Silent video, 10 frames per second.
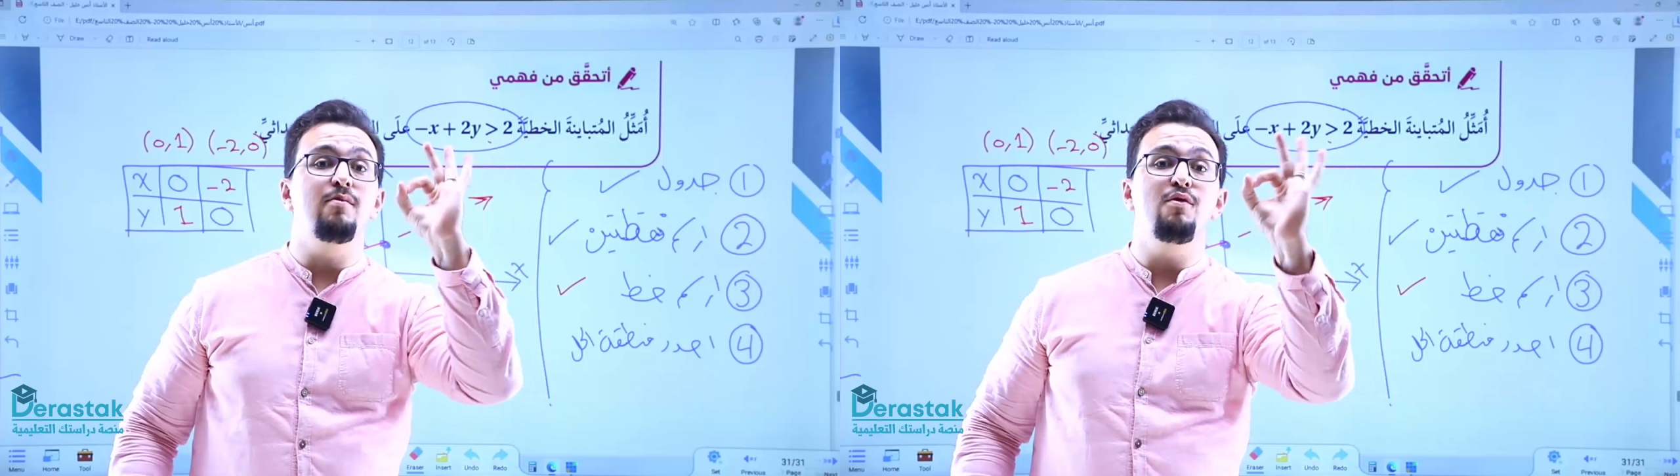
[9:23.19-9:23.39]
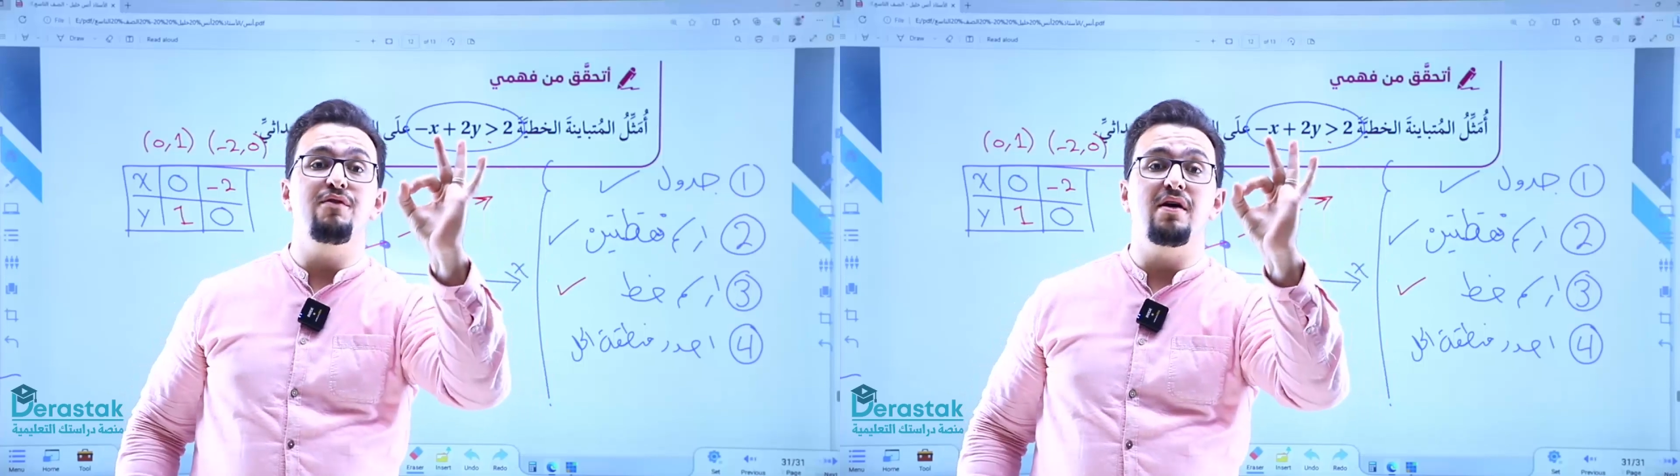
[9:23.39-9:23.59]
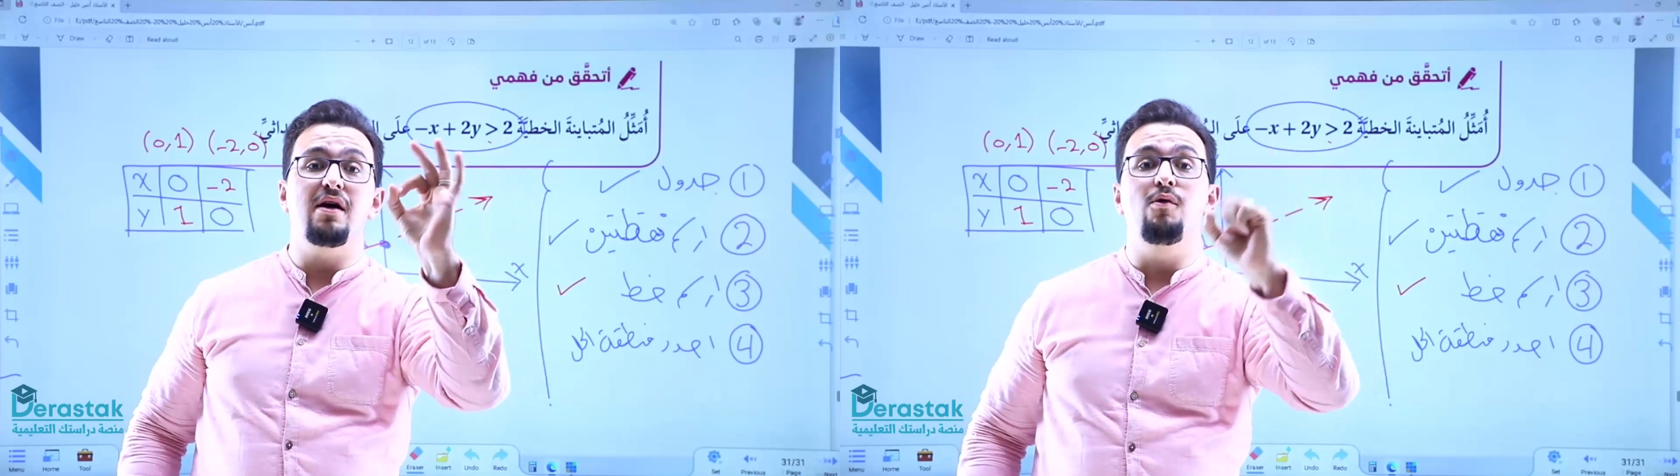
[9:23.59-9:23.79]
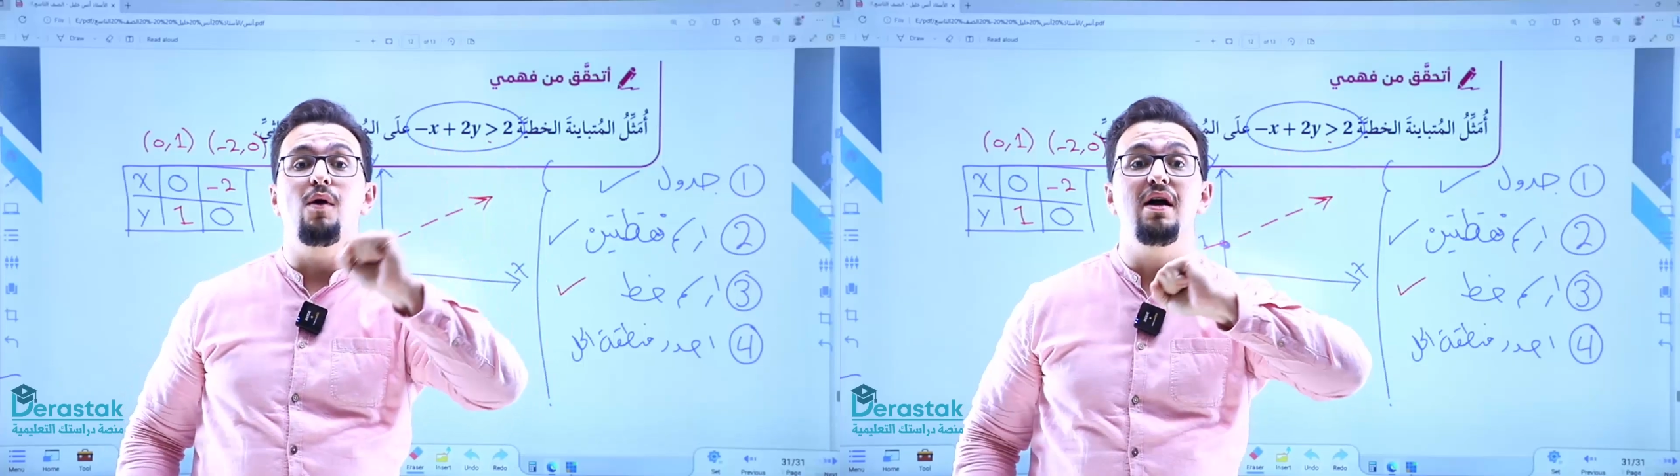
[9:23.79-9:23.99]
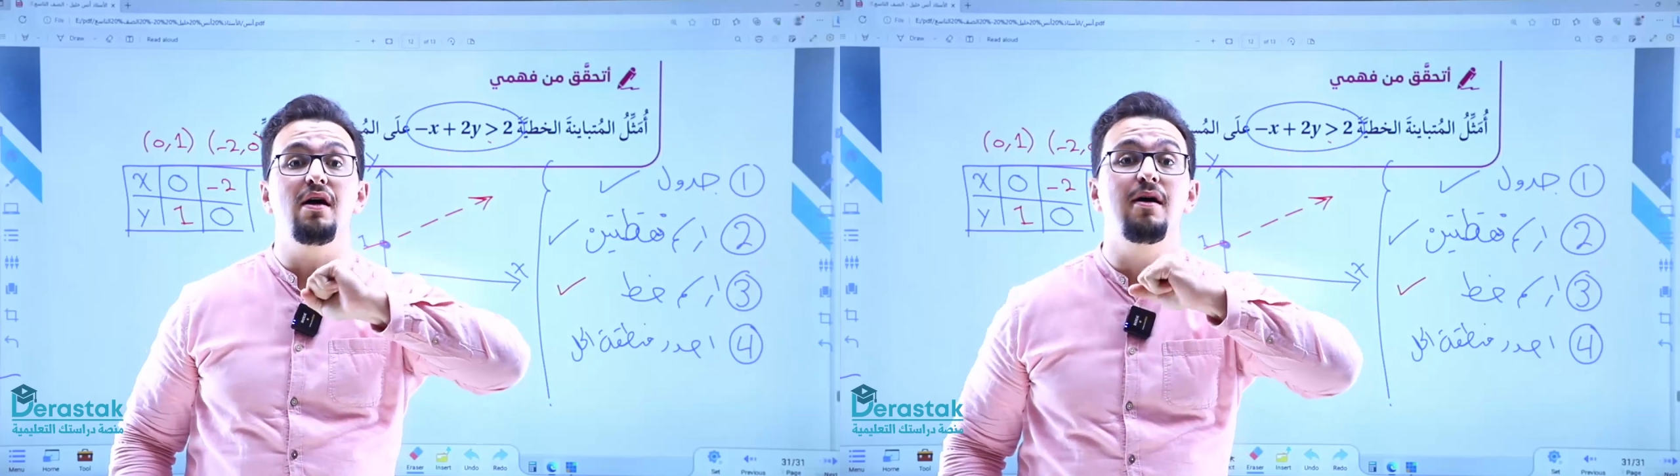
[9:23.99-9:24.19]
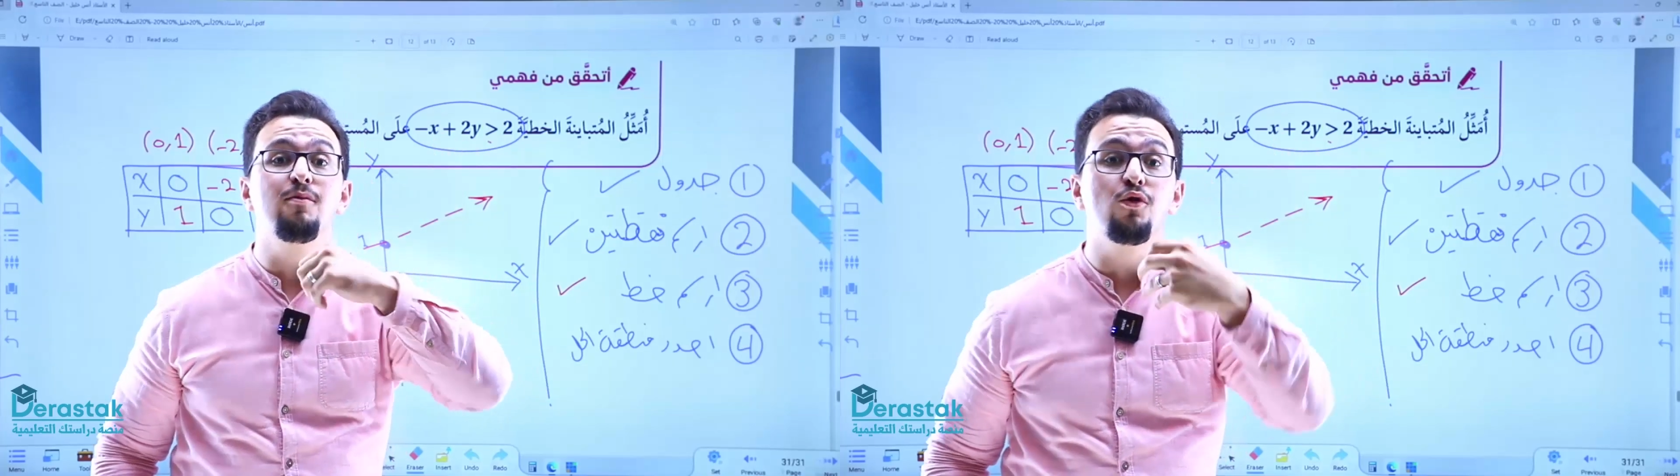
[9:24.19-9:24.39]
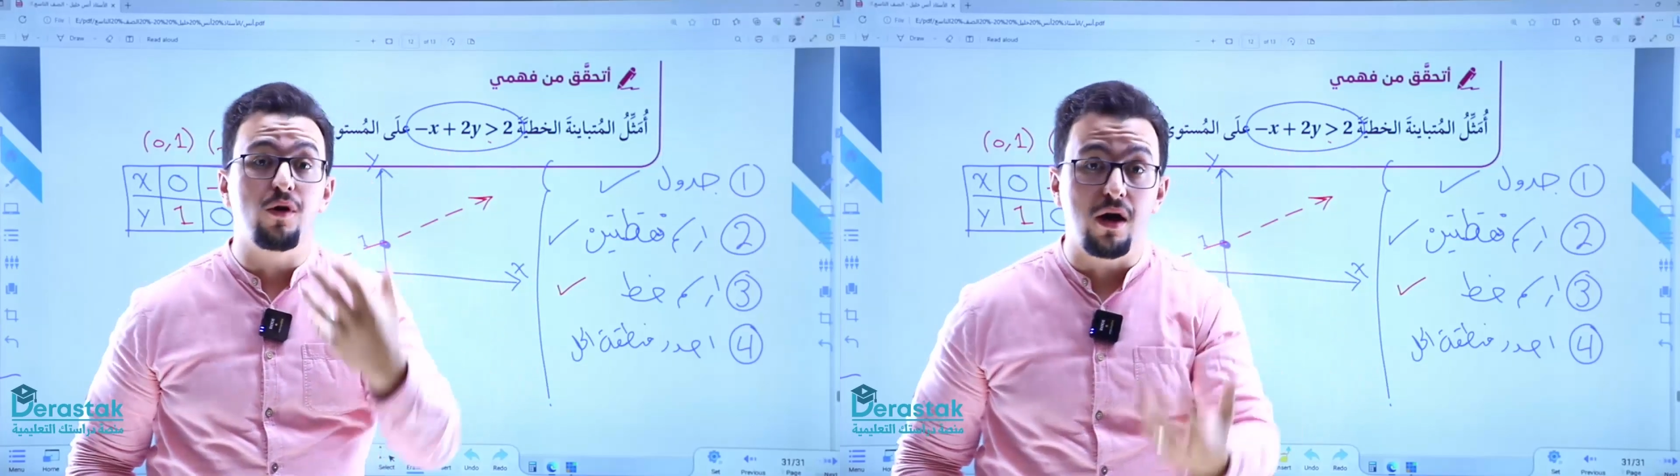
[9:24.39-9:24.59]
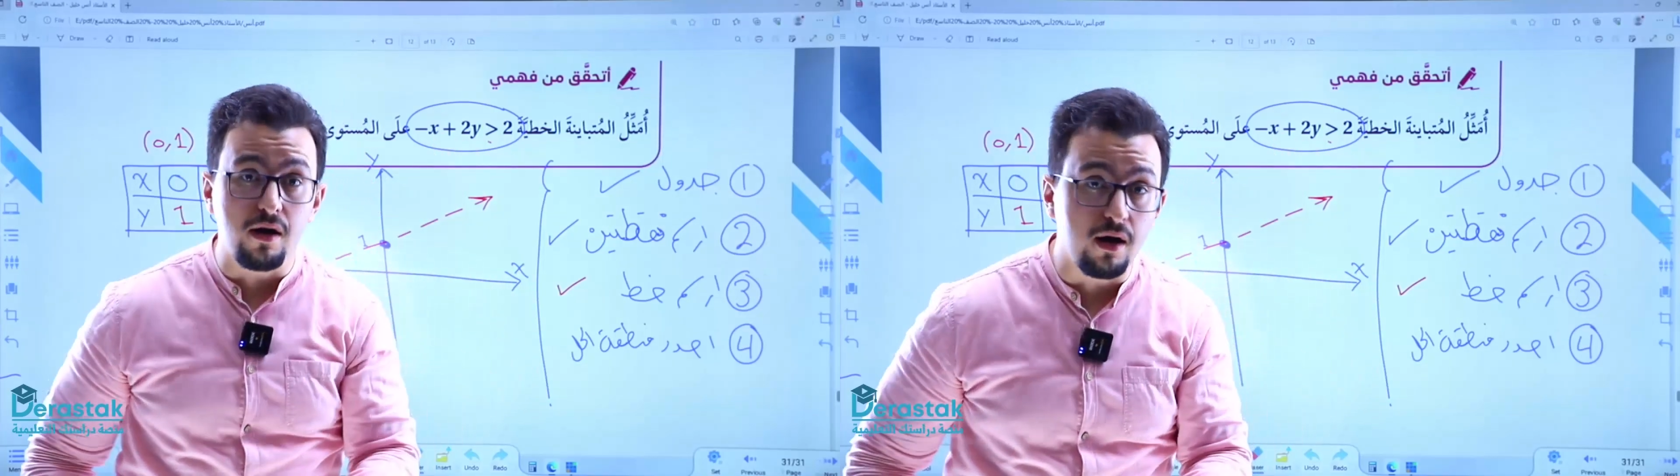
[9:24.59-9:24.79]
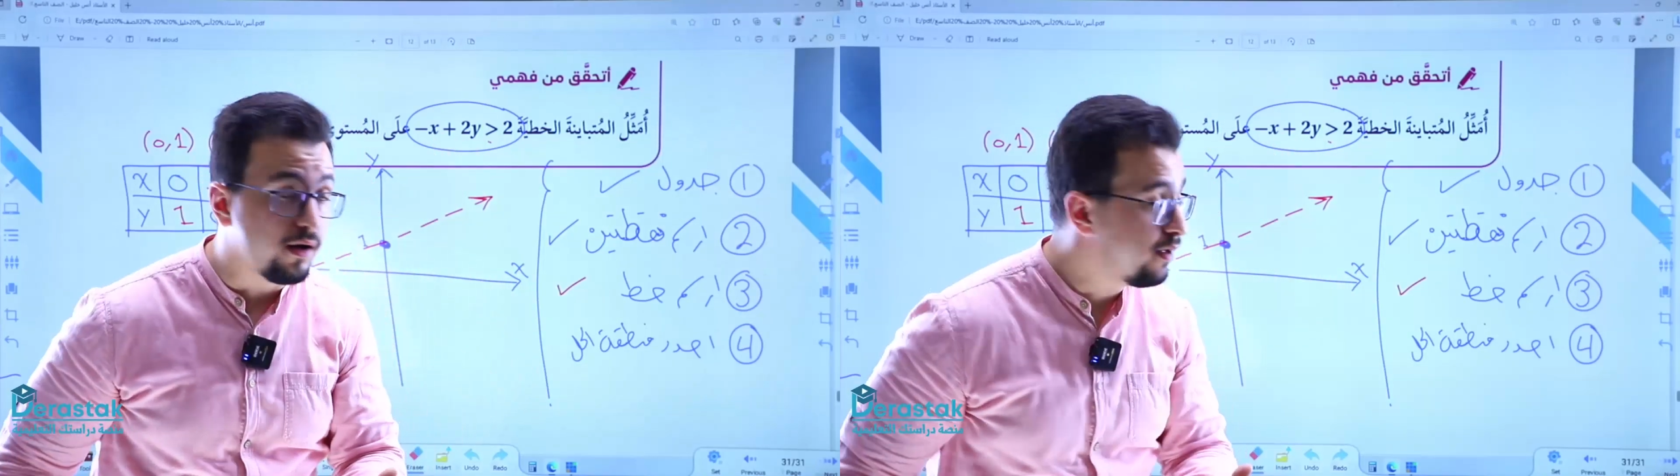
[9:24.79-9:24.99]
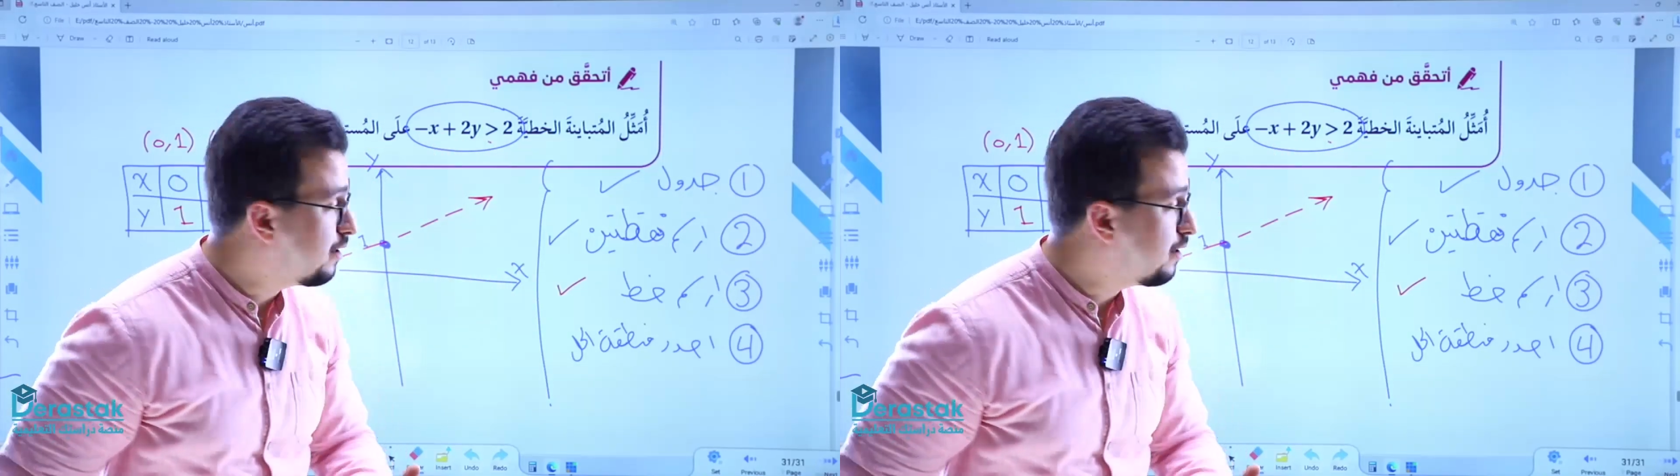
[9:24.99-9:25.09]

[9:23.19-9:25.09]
مفرغة وحلقة مغلقة